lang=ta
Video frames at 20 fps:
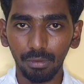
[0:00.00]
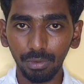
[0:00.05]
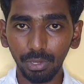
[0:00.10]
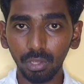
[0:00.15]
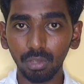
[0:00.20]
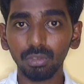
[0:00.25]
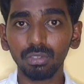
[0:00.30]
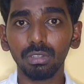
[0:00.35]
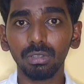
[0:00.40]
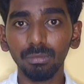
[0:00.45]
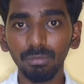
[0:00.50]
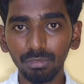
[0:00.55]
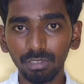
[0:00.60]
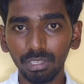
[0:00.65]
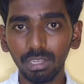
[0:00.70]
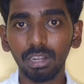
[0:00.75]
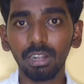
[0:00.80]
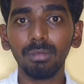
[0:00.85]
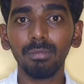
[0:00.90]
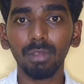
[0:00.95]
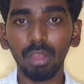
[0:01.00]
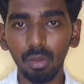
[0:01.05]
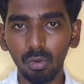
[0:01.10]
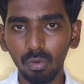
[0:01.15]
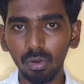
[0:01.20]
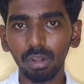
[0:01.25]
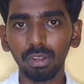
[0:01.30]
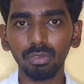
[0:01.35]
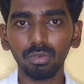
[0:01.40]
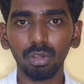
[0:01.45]
வீடியோஸையும் விஷயங்களையும் நான்
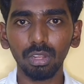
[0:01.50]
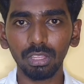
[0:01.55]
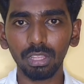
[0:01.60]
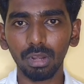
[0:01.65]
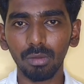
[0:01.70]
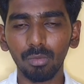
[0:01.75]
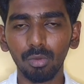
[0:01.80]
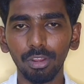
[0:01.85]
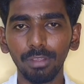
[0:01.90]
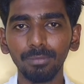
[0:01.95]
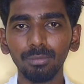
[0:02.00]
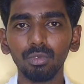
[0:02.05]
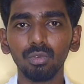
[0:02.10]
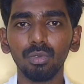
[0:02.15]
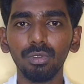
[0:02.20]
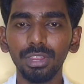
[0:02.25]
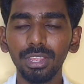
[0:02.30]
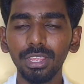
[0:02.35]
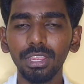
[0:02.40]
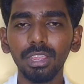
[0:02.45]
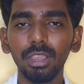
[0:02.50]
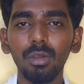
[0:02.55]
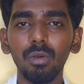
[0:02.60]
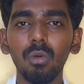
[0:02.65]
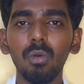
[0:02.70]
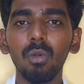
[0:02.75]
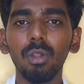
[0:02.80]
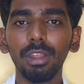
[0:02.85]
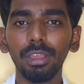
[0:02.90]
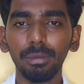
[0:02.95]
உங்களுக்கு சொல்லித்தர போகிறேன் ஸோ நீங்கள்
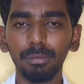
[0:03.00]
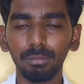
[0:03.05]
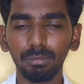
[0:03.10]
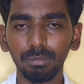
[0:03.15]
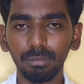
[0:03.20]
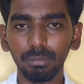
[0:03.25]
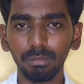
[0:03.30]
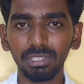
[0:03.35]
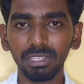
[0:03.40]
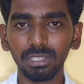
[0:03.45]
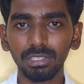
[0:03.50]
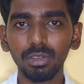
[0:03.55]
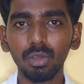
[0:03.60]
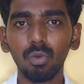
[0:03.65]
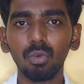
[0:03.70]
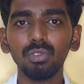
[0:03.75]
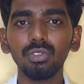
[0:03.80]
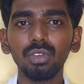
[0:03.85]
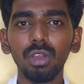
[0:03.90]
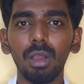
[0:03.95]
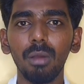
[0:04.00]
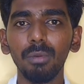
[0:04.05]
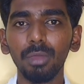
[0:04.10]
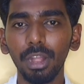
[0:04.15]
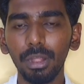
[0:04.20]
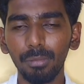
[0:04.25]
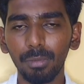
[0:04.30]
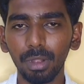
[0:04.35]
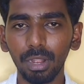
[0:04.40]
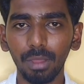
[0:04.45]
உங்களுடைய பிஸ்னஸை கொஞ்சம்
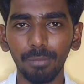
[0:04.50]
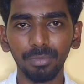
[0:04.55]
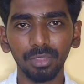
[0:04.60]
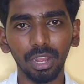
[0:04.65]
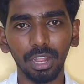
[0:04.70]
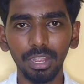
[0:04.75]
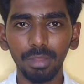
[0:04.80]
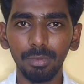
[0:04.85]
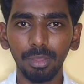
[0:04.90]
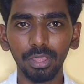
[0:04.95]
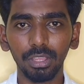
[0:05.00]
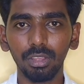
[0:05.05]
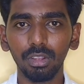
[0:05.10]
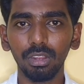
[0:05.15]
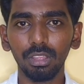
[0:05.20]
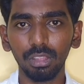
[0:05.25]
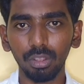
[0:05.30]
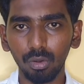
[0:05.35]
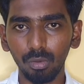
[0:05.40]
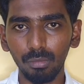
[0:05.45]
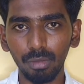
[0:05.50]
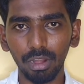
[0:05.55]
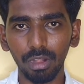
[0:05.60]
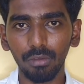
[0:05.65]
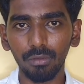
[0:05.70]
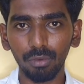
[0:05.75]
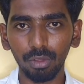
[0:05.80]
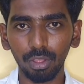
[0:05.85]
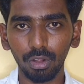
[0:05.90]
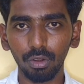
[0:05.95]
அப்கிரேட் பண்ணலாம் கண்டிப்பாக அதுக்கு இது ரொம்ப
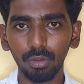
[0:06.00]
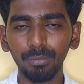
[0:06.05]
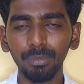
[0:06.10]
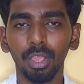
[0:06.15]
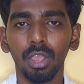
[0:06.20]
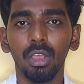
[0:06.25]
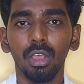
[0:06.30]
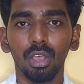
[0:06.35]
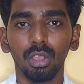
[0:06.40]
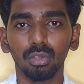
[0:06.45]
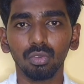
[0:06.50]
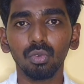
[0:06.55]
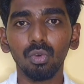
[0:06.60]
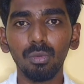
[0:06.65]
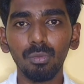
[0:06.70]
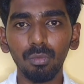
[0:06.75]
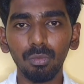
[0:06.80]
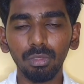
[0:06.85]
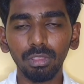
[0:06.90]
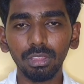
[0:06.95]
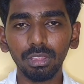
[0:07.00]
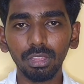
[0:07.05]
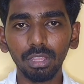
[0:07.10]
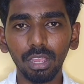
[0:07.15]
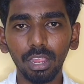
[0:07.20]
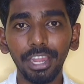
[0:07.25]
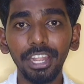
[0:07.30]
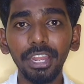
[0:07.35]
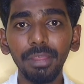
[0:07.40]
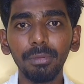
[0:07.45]
ஹெல்ப்ஃபுல்லாக இருக்கும் ஸோ இந்த
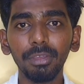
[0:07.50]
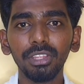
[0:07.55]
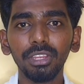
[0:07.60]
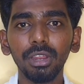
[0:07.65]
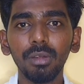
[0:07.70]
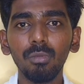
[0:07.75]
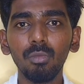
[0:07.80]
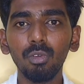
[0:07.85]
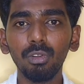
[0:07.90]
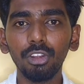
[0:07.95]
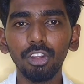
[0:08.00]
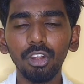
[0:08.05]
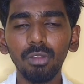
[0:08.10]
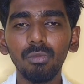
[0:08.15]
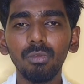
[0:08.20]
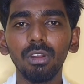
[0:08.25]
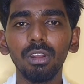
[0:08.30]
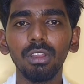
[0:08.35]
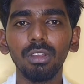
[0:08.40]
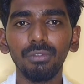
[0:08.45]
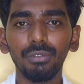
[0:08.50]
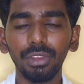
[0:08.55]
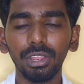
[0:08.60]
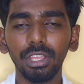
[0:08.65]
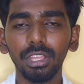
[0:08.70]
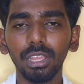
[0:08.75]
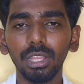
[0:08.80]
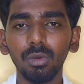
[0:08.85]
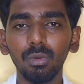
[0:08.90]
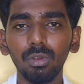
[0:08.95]
ஐடி பார்த்தீங்கன்னா முற்றிலும் உங்களுக்கு ஃப்ரீ
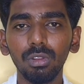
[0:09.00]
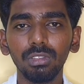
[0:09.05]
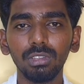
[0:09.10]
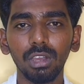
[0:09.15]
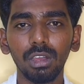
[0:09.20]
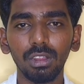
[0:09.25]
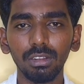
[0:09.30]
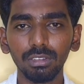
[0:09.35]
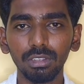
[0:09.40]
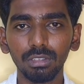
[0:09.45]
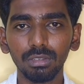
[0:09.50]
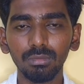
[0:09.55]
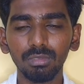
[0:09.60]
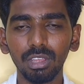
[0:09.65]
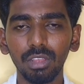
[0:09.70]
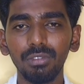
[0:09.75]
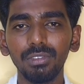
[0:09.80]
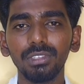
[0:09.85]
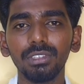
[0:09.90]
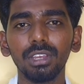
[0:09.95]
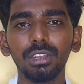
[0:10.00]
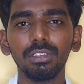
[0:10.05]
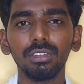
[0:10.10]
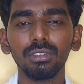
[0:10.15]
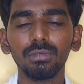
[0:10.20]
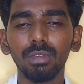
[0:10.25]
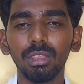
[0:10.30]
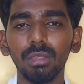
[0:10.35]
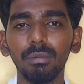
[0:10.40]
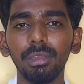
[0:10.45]
எந்த ஒரு சார்ஜஸும் சர்வீஸ்
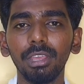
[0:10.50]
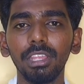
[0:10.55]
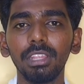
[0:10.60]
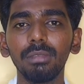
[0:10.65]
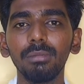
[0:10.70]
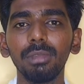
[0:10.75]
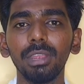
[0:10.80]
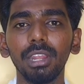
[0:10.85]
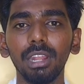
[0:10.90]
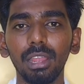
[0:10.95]
சார்ஜஸும் அந்த மாதிரி எதுவுமே